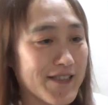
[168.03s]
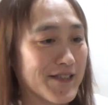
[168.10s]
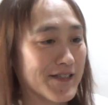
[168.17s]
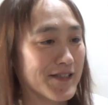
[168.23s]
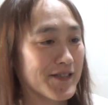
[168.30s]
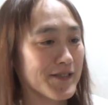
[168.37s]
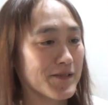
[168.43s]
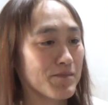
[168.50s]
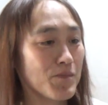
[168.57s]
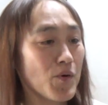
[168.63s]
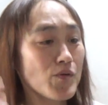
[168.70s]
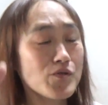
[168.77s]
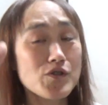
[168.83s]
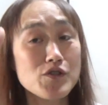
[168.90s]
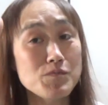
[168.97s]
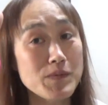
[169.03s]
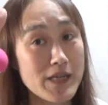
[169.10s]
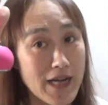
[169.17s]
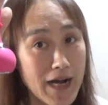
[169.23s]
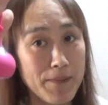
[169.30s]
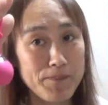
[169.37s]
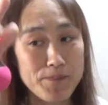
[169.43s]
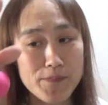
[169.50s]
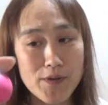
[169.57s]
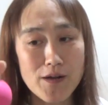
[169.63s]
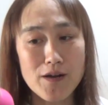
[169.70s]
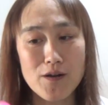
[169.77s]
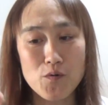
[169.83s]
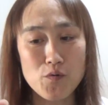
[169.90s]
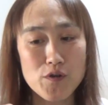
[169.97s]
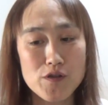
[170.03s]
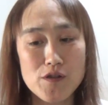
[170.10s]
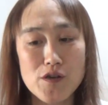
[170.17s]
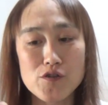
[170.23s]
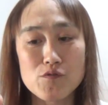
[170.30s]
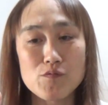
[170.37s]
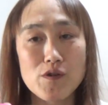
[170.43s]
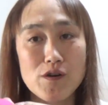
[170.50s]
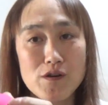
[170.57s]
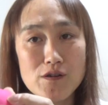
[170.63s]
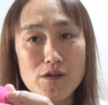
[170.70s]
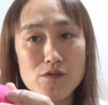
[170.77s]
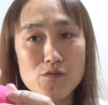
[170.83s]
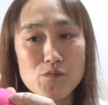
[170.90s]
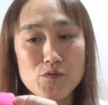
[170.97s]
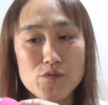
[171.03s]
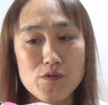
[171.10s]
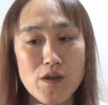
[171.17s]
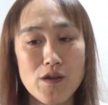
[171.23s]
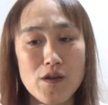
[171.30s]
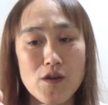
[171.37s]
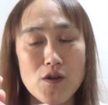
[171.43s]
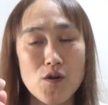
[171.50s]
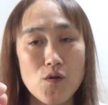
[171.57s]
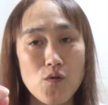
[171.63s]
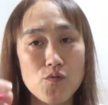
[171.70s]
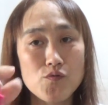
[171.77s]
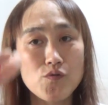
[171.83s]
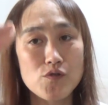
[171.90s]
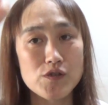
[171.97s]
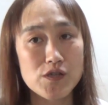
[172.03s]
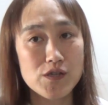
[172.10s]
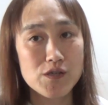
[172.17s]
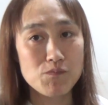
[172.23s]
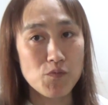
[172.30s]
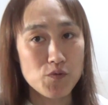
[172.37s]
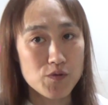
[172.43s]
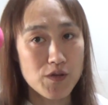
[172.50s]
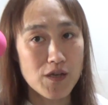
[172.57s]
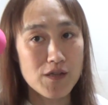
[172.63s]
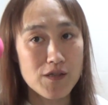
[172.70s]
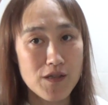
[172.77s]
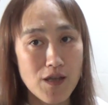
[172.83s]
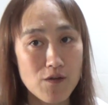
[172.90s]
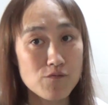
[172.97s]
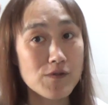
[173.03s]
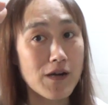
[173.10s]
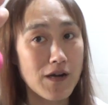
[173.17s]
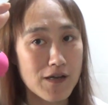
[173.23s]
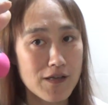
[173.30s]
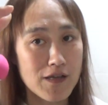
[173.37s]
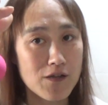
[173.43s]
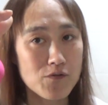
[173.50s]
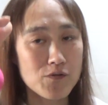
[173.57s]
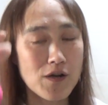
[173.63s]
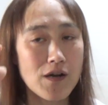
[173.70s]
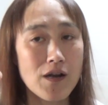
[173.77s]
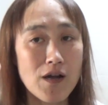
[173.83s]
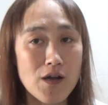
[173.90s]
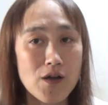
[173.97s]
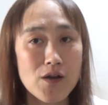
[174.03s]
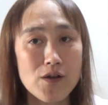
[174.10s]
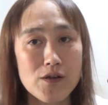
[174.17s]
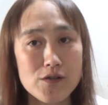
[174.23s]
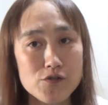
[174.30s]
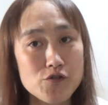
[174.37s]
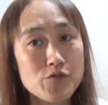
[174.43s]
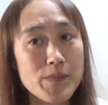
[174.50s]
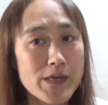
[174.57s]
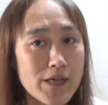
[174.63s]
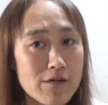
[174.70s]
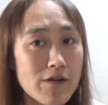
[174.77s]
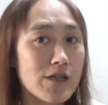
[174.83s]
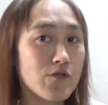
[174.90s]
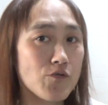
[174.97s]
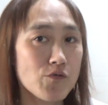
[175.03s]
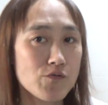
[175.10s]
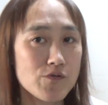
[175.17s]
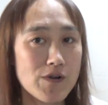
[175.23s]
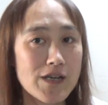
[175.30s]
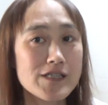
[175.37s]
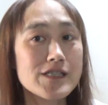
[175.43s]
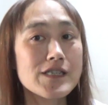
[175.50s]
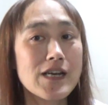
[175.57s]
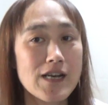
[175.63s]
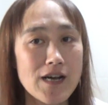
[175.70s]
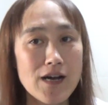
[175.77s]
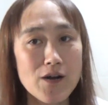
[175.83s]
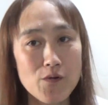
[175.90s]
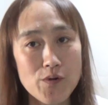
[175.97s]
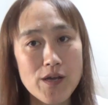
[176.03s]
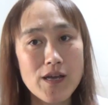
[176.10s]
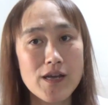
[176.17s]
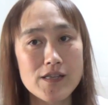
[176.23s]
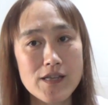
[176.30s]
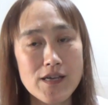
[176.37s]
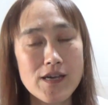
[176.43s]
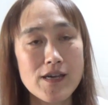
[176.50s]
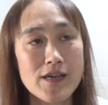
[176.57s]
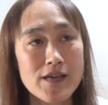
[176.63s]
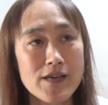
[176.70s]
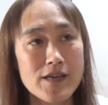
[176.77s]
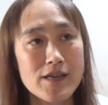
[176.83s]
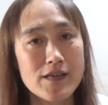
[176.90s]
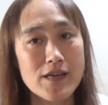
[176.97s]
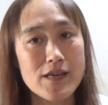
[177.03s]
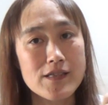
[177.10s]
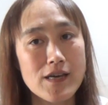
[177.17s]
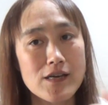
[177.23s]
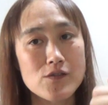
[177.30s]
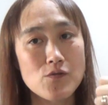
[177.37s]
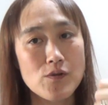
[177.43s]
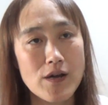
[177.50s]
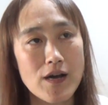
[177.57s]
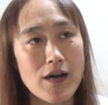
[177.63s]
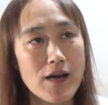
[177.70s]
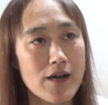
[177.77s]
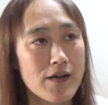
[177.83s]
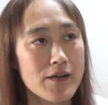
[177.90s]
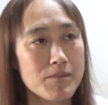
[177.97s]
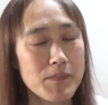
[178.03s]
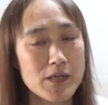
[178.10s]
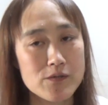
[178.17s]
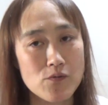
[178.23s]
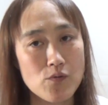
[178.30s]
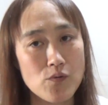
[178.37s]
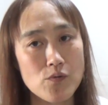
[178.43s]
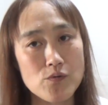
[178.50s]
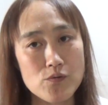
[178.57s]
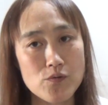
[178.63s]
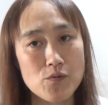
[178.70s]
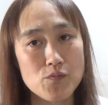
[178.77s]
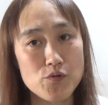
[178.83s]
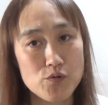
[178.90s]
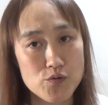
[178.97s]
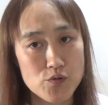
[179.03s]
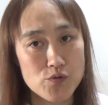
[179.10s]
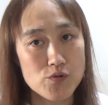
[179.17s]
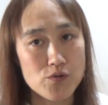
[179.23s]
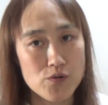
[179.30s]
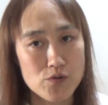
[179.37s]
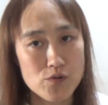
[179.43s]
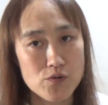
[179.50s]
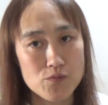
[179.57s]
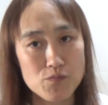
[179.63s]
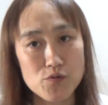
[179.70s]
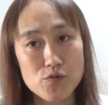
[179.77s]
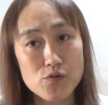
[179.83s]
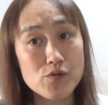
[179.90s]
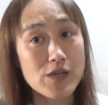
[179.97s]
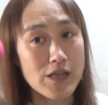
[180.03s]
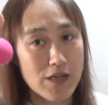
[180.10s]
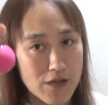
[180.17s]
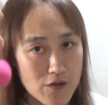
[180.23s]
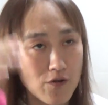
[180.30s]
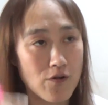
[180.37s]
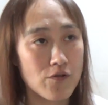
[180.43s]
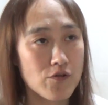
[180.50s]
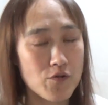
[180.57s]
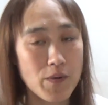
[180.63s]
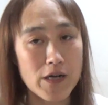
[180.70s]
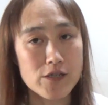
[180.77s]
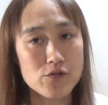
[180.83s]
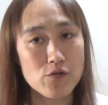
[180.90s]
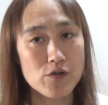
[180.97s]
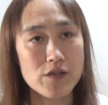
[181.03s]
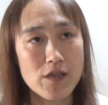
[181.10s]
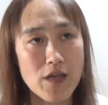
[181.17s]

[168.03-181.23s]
す。防水スピーカー。だからこれで大丈夫なんかなと思って、お風呂に持って行って歌が聴けるの。だから10メーターぐらい届くらしいから、お部屋で携帯とか、パソコンの Bluetooth、Bluetooth やねんけど、飛ばしとい